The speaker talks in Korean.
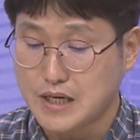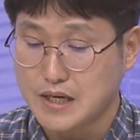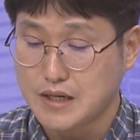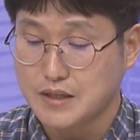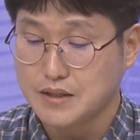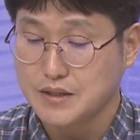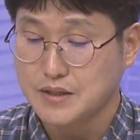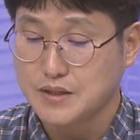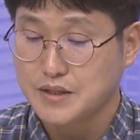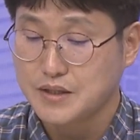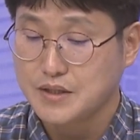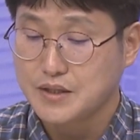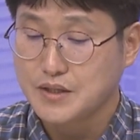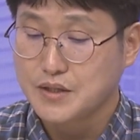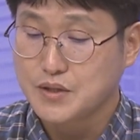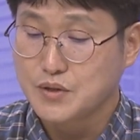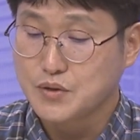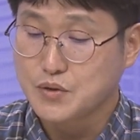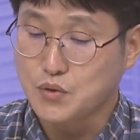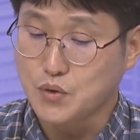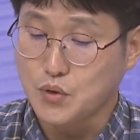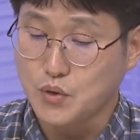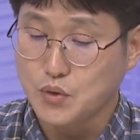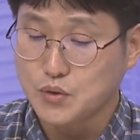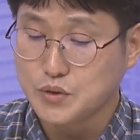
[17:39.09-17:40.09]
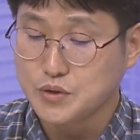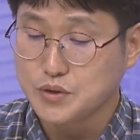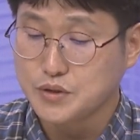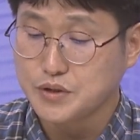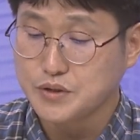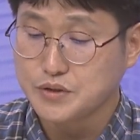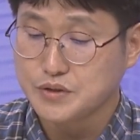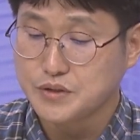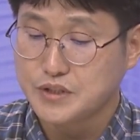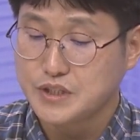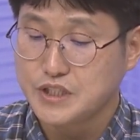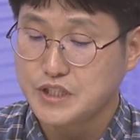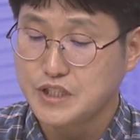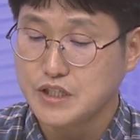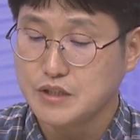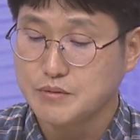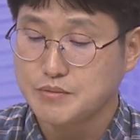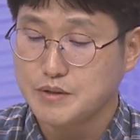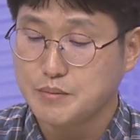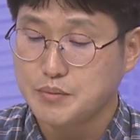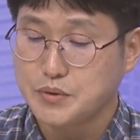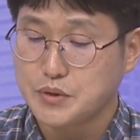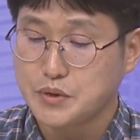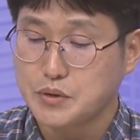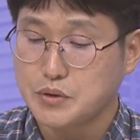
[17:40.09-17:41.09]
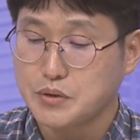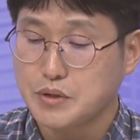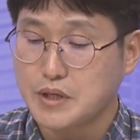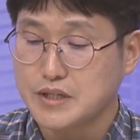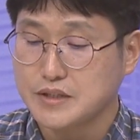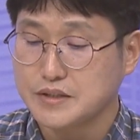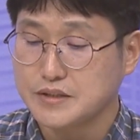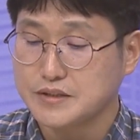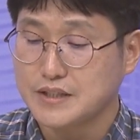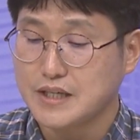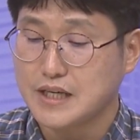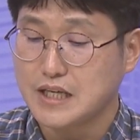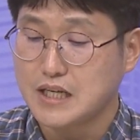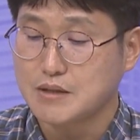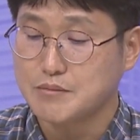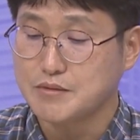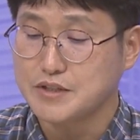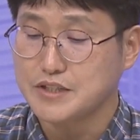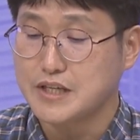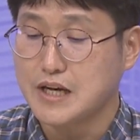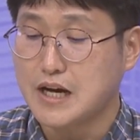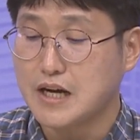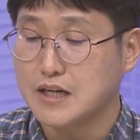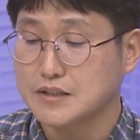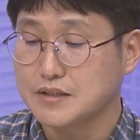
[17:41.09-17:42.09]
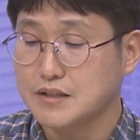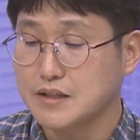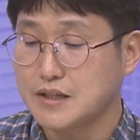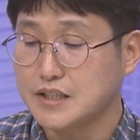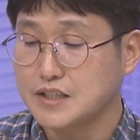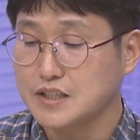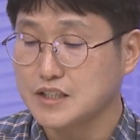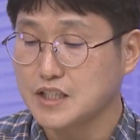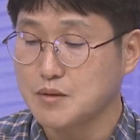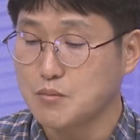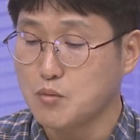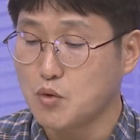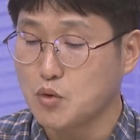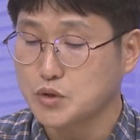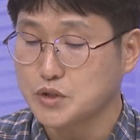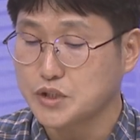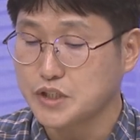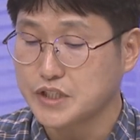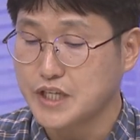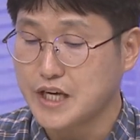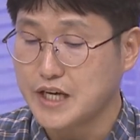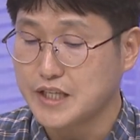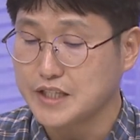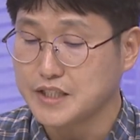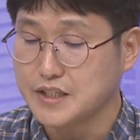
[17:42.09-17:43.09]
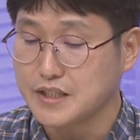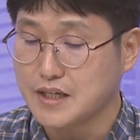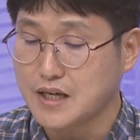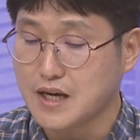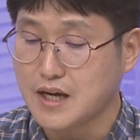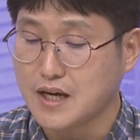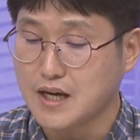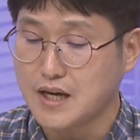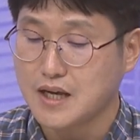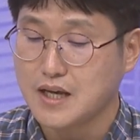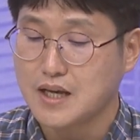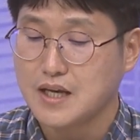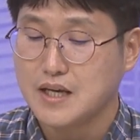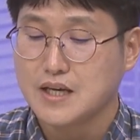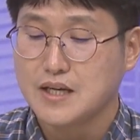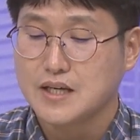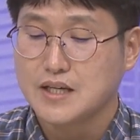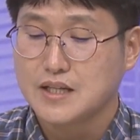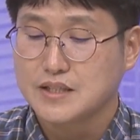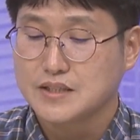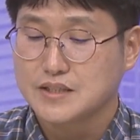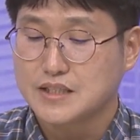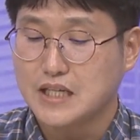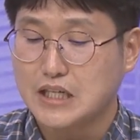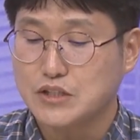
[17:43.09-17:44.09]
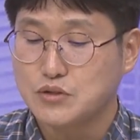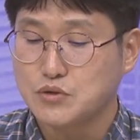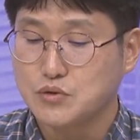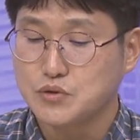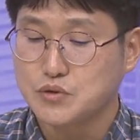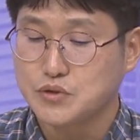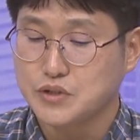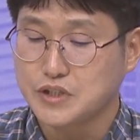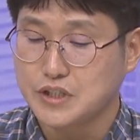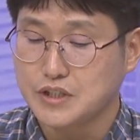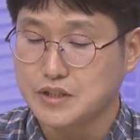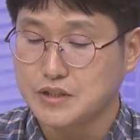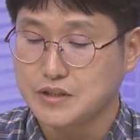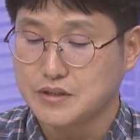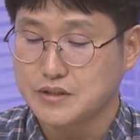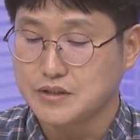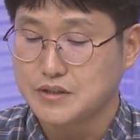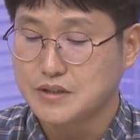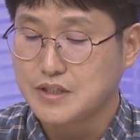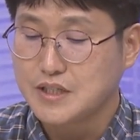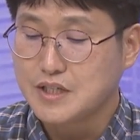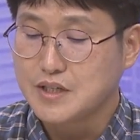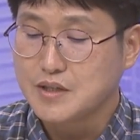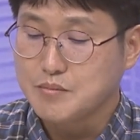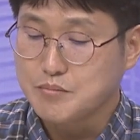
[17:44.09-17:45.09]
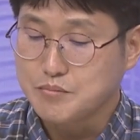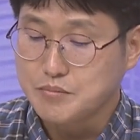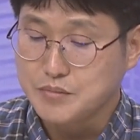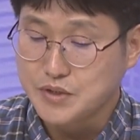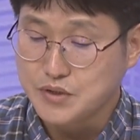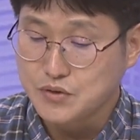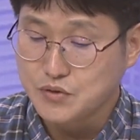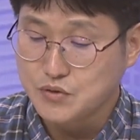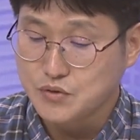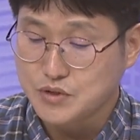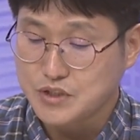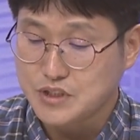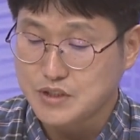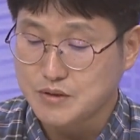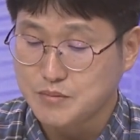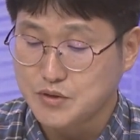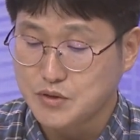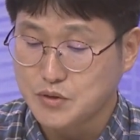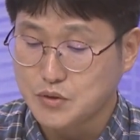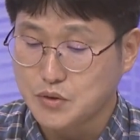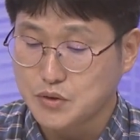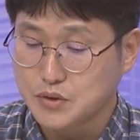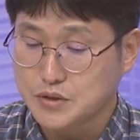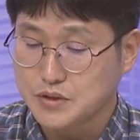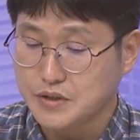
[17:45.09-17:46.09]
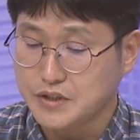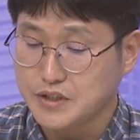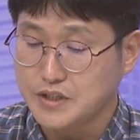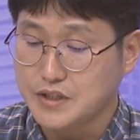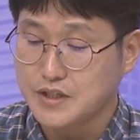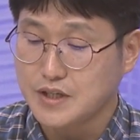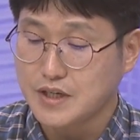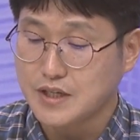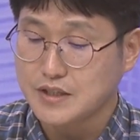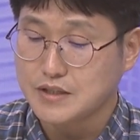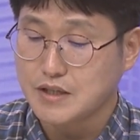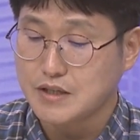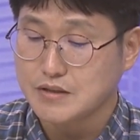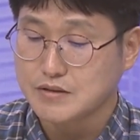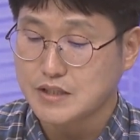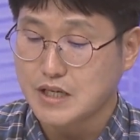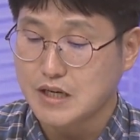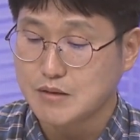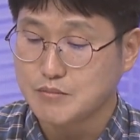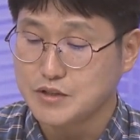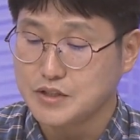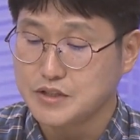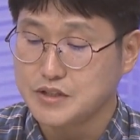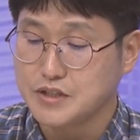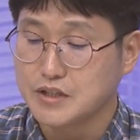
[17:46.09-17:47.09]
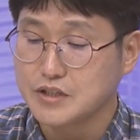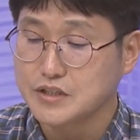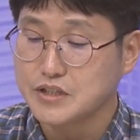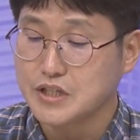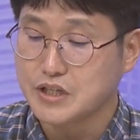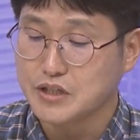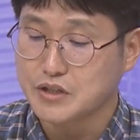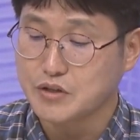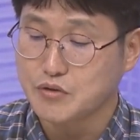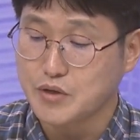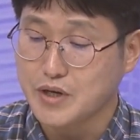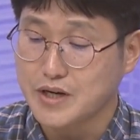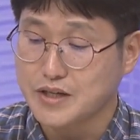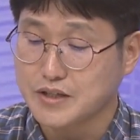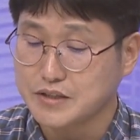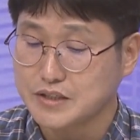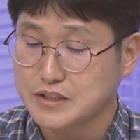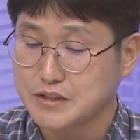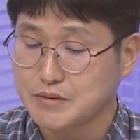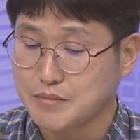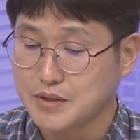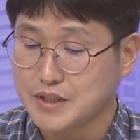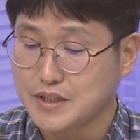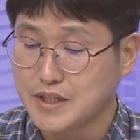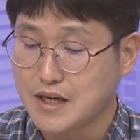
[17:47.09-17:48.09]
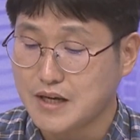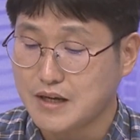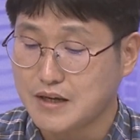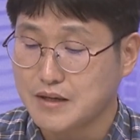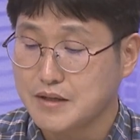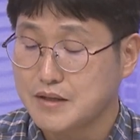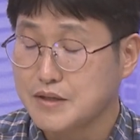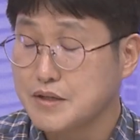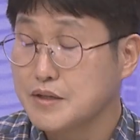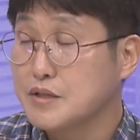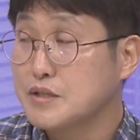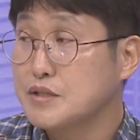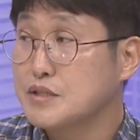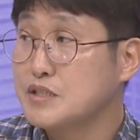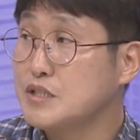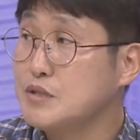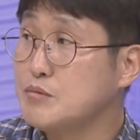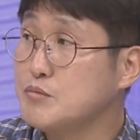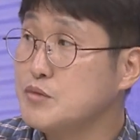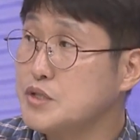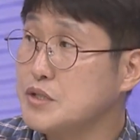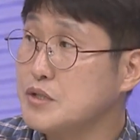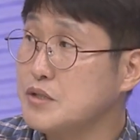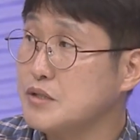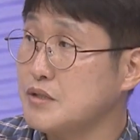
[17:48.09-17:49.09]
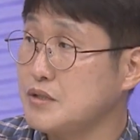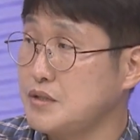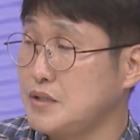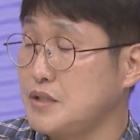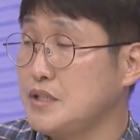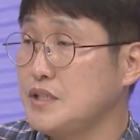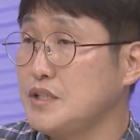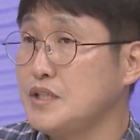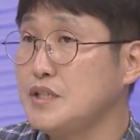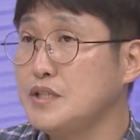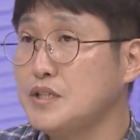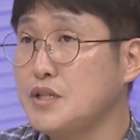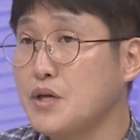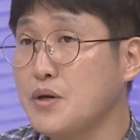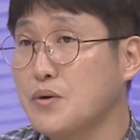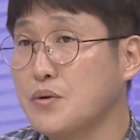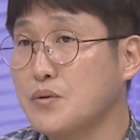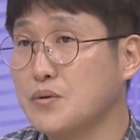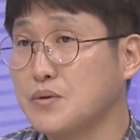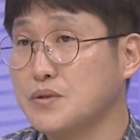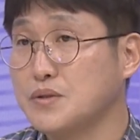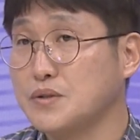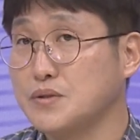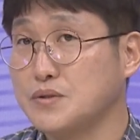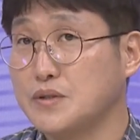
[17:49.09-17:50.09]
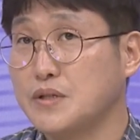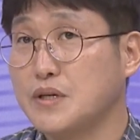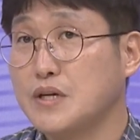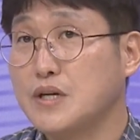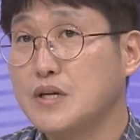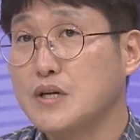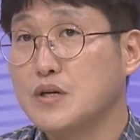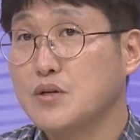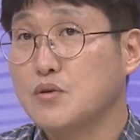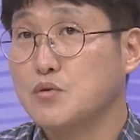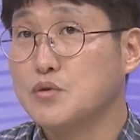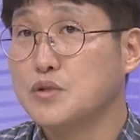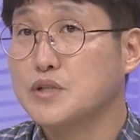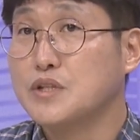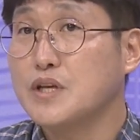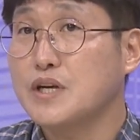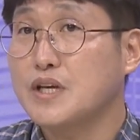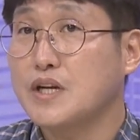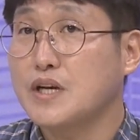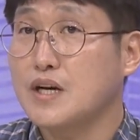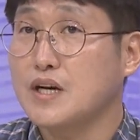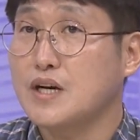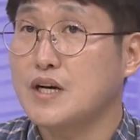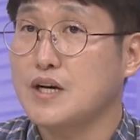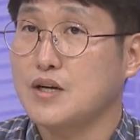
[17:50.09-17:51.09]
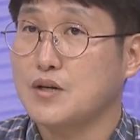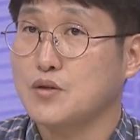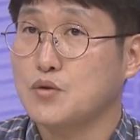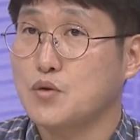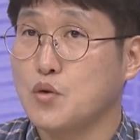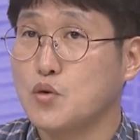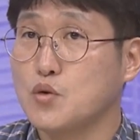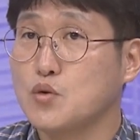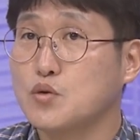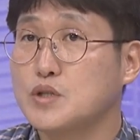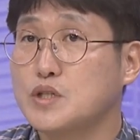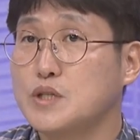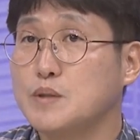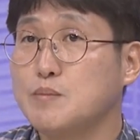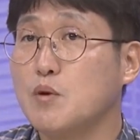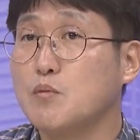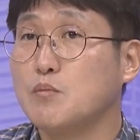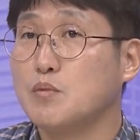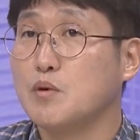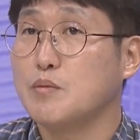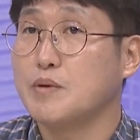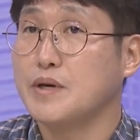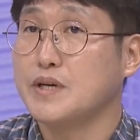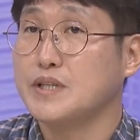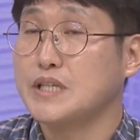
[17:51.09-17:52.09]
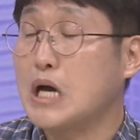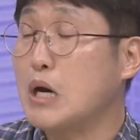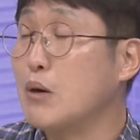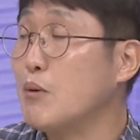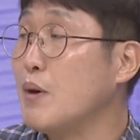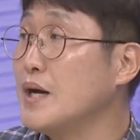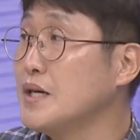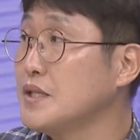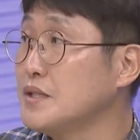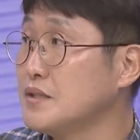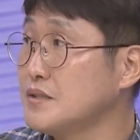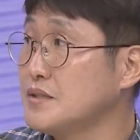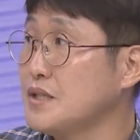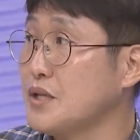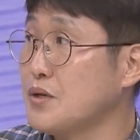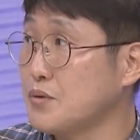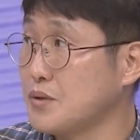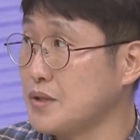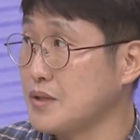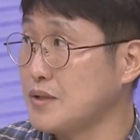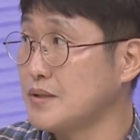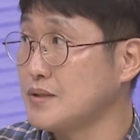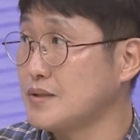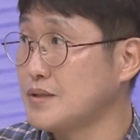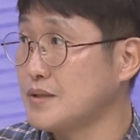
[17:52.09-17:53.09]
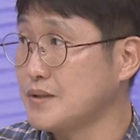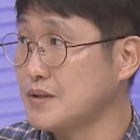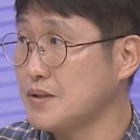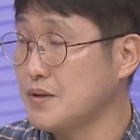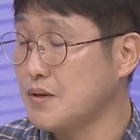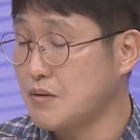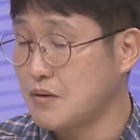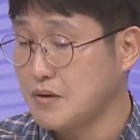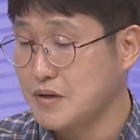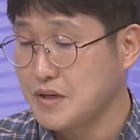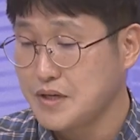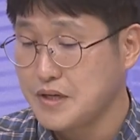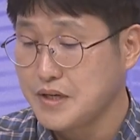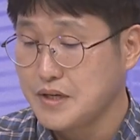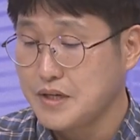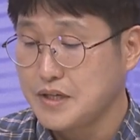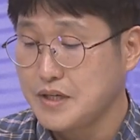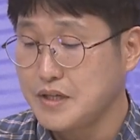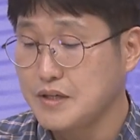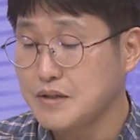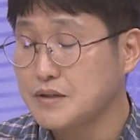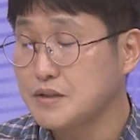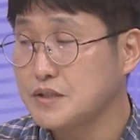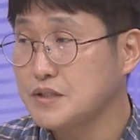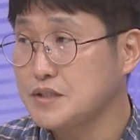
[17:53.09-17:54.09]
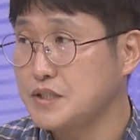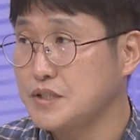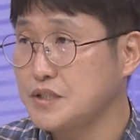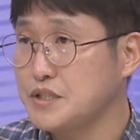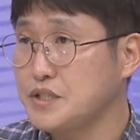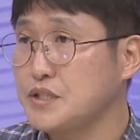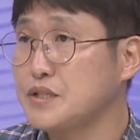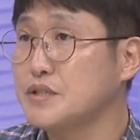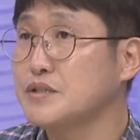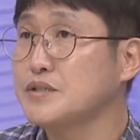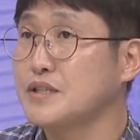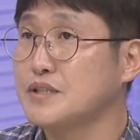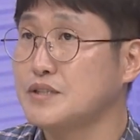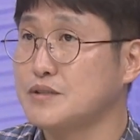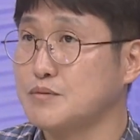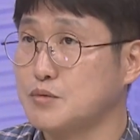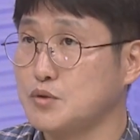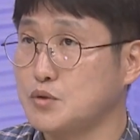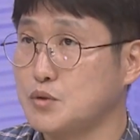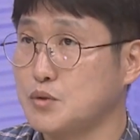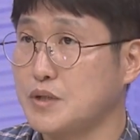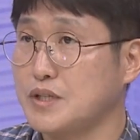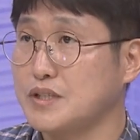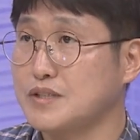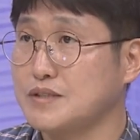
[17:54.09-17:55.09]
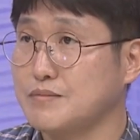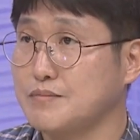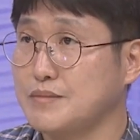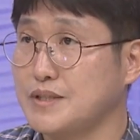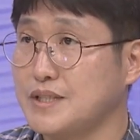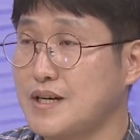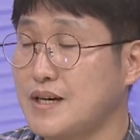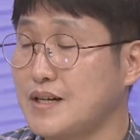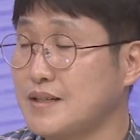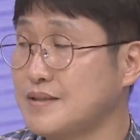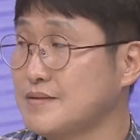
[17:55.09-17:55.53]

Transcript: 네. 교육은 기업이 필요로 하는 사람을 양성하는 게 목적이 아니라 자주적인 민주 시민으로서 인간다운 삶을 영위하기 위한 것입니다. 심지어 이 내용은 우리나라 교육기본법에 나와 있는 내용이거든요. 이것이 실현됐으면 좋겠습니다.